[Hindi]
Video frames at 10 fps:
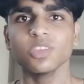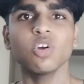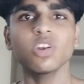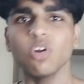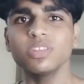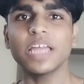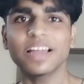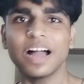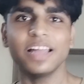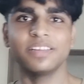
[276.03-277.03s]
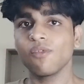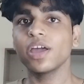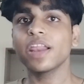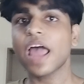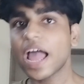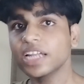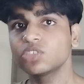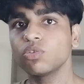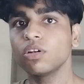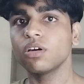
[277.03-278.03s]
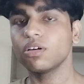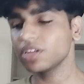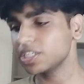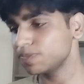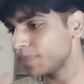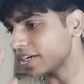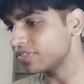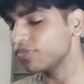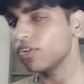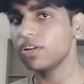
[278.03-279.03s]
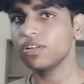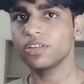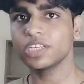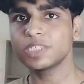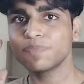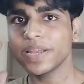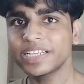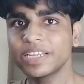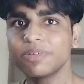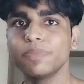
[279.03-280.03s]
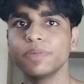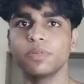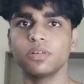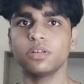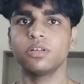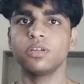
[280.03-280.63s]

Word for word: यू आर नॉट दैट गाय वी आर एक्चुअल रिस्पेक्टफुल रिस्पेक्टेबल पीपल